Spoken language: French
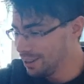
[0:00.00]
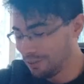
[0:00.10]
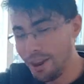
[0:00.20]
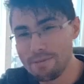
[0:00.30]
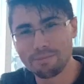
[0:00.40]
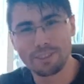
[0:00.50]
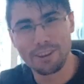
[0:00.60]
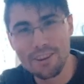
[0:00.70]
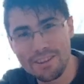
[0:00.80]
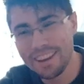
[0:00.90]
je vais le
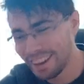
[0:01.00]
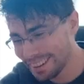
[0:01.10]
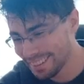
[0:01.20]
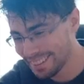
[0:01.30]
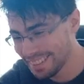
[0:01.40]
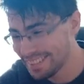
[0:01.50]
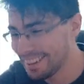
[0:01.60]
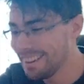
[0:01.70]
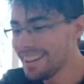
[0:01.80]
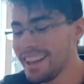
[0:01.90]
tuer à cause de
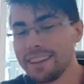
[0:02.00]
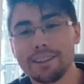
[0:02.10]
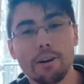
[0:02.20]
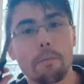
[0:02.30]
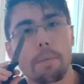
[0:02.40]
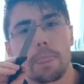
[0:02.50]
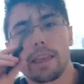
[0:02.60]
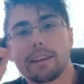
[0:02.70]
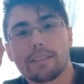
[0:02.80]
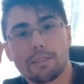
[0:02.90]
ça. Non,
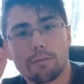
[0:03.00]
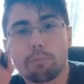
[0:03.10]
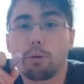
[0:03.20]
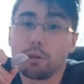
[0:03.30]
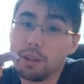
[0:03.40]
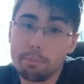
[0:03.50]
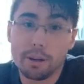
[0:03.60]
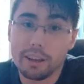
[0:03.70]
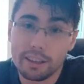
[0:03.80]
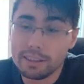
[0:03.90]
prenez
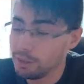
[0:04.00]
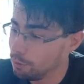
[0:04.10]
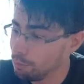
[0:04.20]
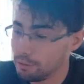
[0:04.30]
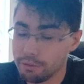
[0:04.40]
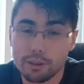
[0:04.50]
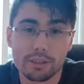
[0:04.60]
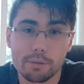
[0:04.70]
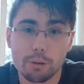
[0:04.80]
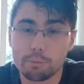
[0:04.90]
pas exemple
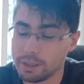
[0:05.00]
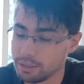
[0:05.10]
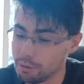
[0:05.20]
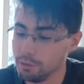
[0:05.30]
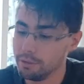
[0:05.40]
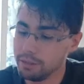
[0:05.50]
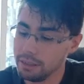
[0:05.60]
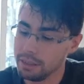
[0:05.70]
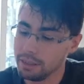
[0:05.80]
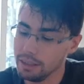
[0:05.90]
forcément parce que
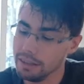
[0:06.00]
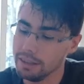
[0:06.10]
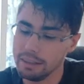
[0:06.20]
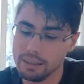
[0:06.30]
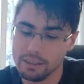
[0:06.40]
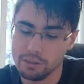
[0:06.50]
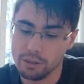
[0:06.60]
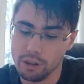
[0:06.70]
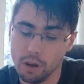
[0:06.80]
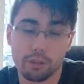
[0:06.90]
euh,
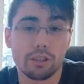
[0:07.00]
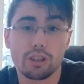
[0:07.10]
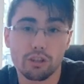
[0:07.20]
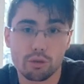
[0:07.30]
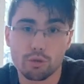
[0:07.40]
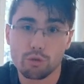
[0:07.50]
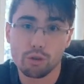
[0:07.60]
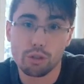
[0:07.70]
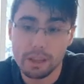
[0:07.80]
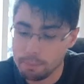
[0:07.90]
alors déjà je,
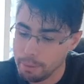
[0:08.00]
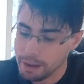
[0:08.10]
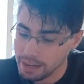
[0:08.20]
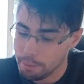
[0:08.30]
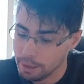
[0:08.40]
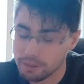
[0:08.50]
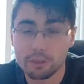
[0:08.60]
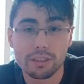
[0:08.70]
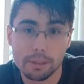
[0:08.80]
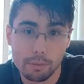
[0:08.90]
connais pas mal la
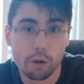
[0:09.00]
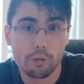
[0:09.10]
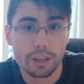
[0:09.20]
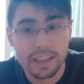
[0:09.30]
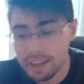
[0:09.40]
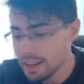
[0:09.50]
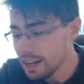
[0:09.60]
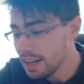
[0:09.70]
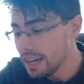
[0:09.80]
personne qui me l'a envoyé